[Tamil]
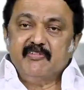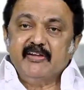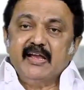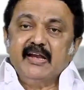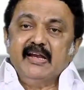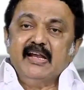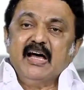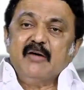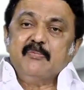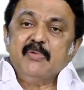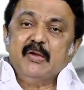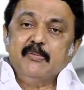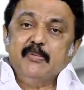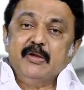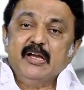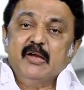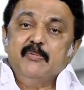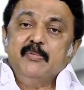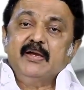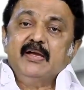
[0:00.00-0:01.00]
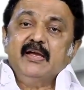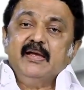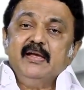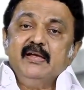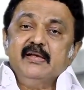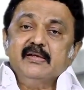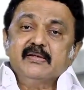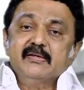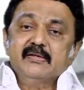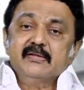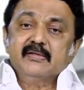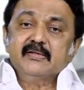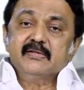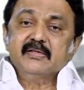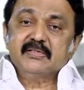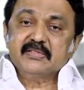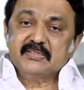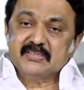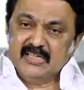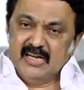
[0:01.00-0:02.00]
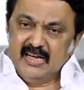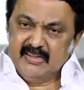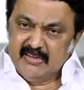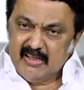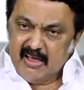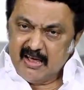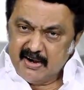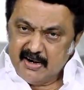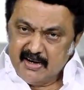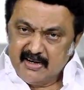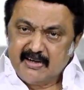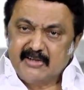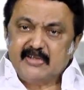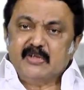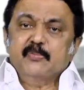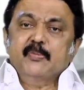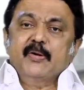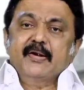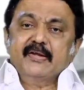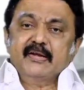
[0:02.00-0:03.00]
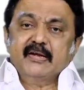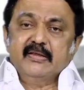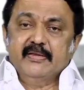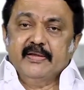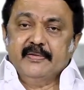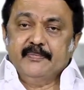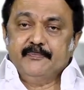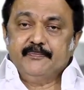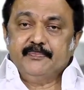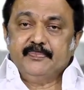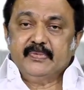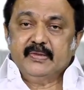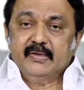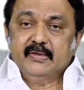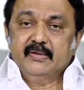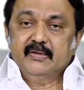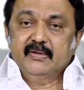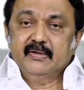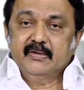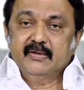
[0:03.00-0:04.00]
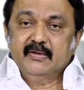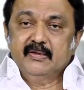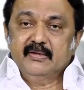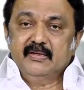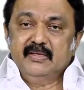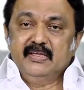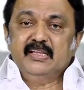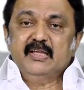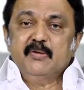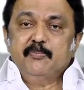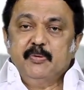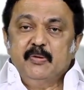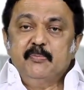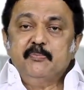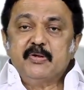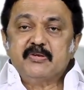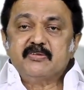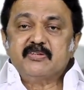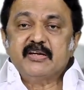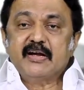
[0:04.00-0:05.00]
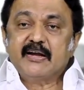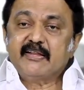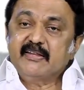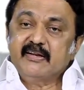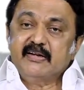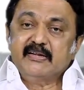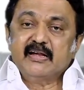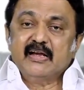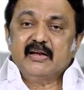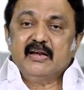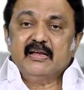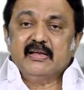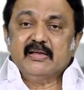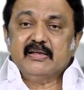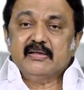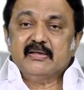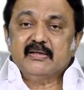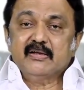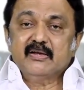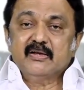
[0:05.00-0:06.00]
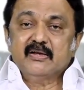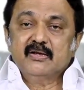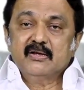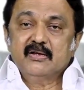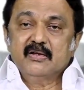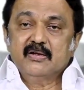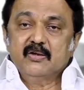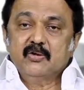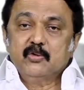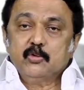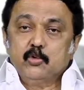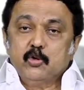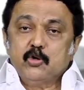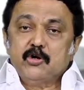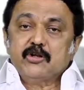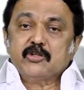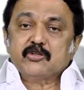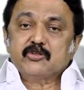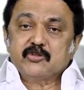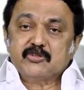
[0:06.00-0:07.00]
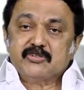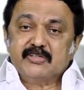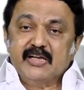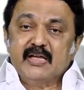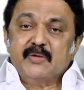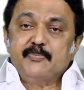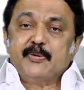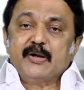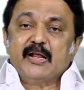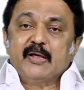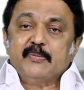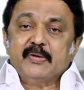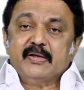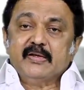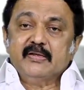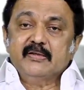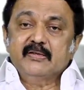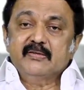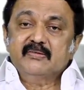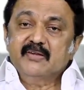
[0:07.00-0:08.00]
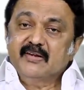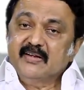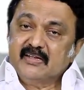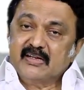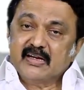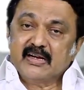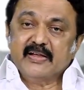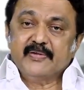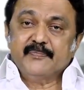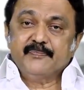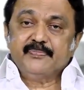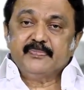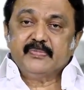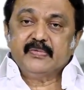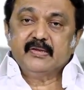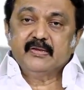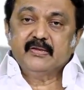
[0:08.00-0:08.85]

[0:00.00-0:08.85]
இவை எல்லாமே மிக மிக சாதாரண கட்டுப்பாடுகள் தான் இதை பின்பற்றி நடந்துக்கிட்டாலே கொரோனா தொற்று ஏற்படாமல் தடுக்கலாம்